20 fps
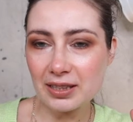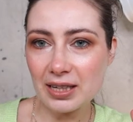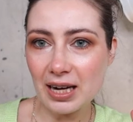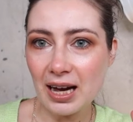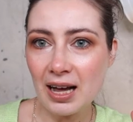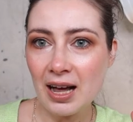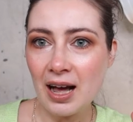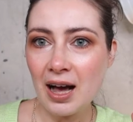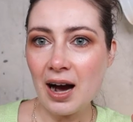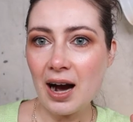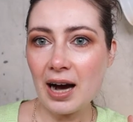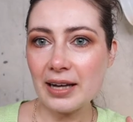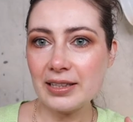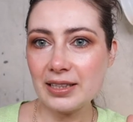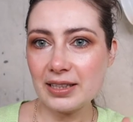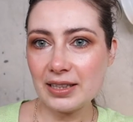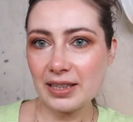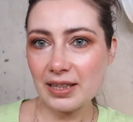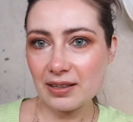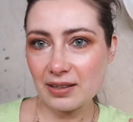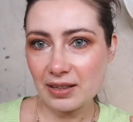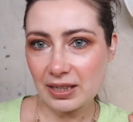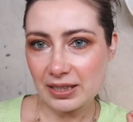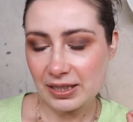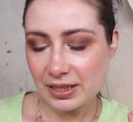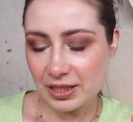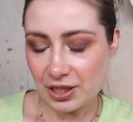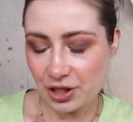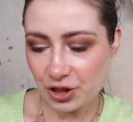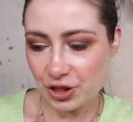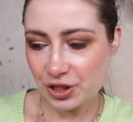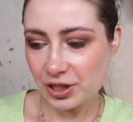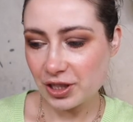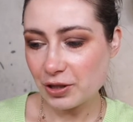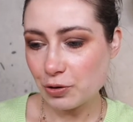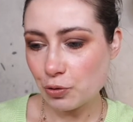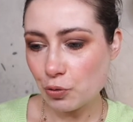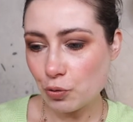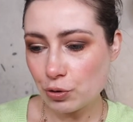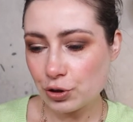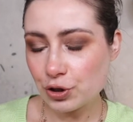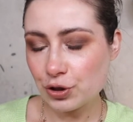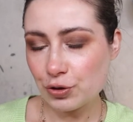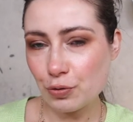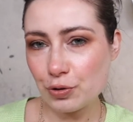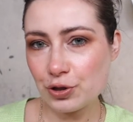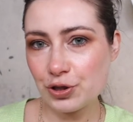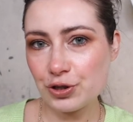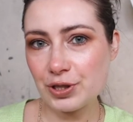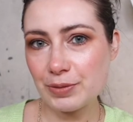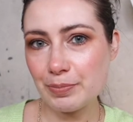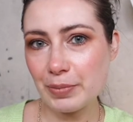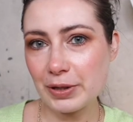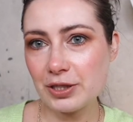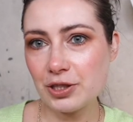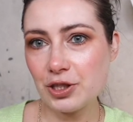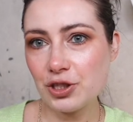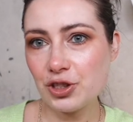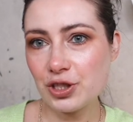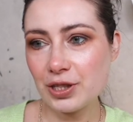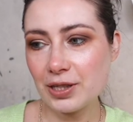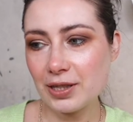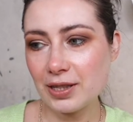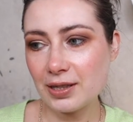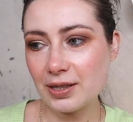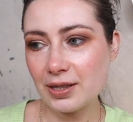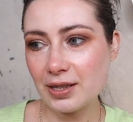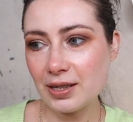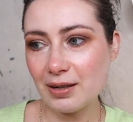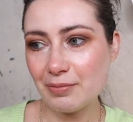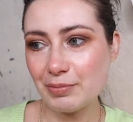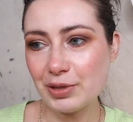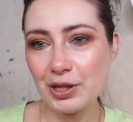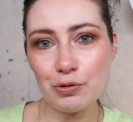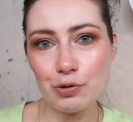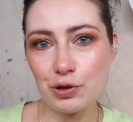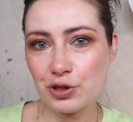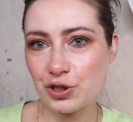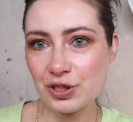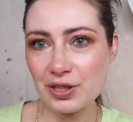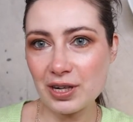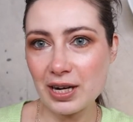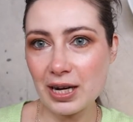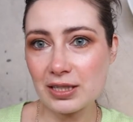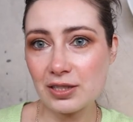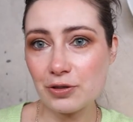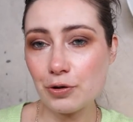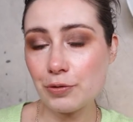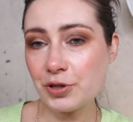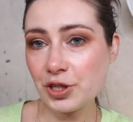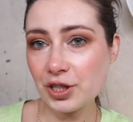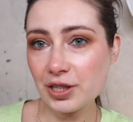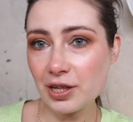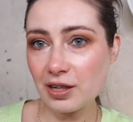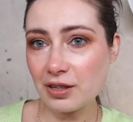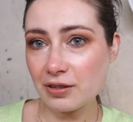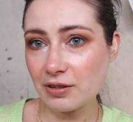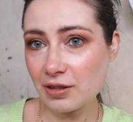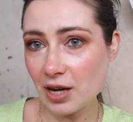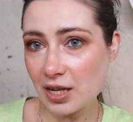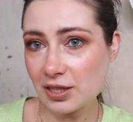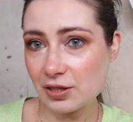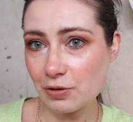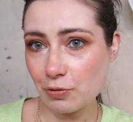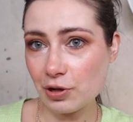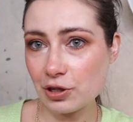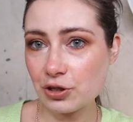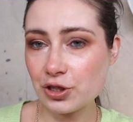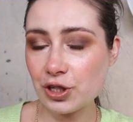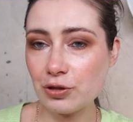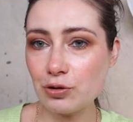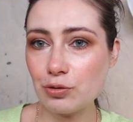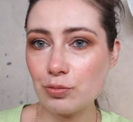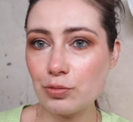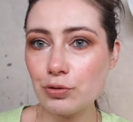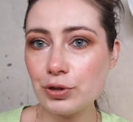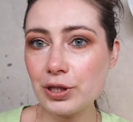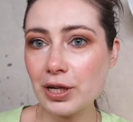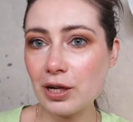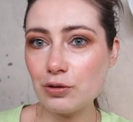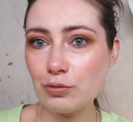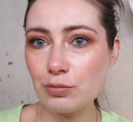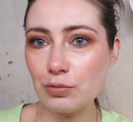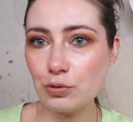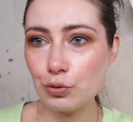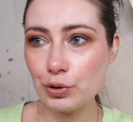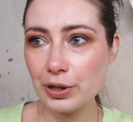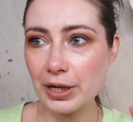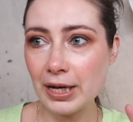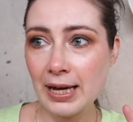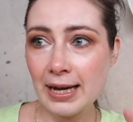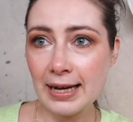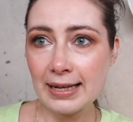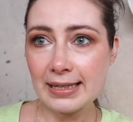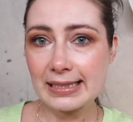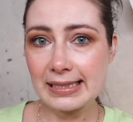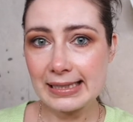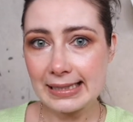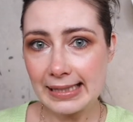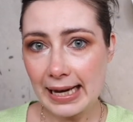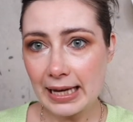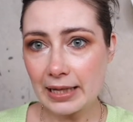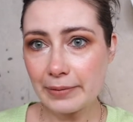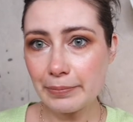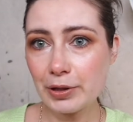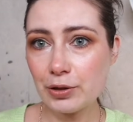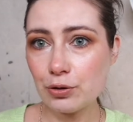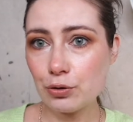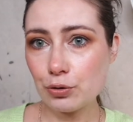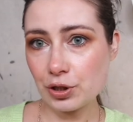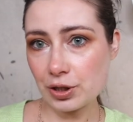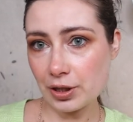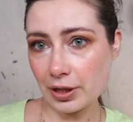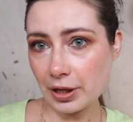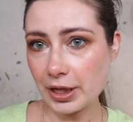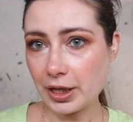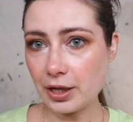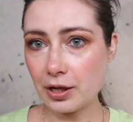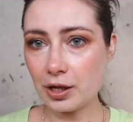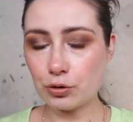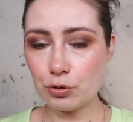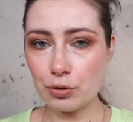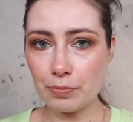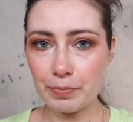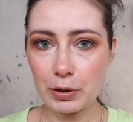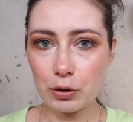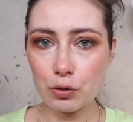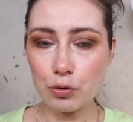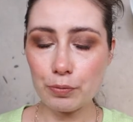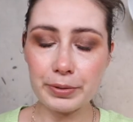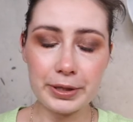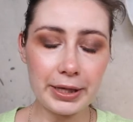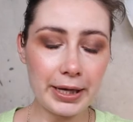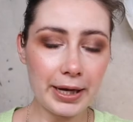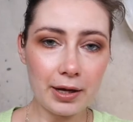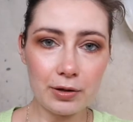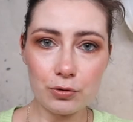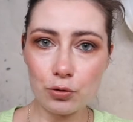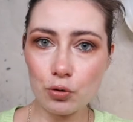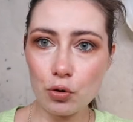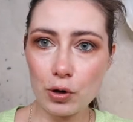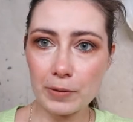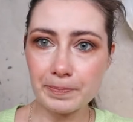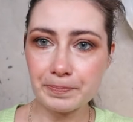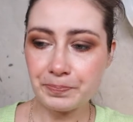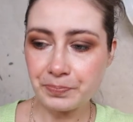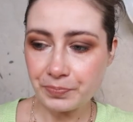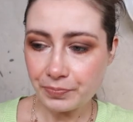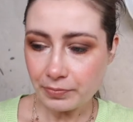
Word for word: да, они такие классические, очень-очень симпатичные, а, мне очень нравятся. Но вообще я разные украшения люблю, я люблю и statement, то есть такие, которые покрупнее, но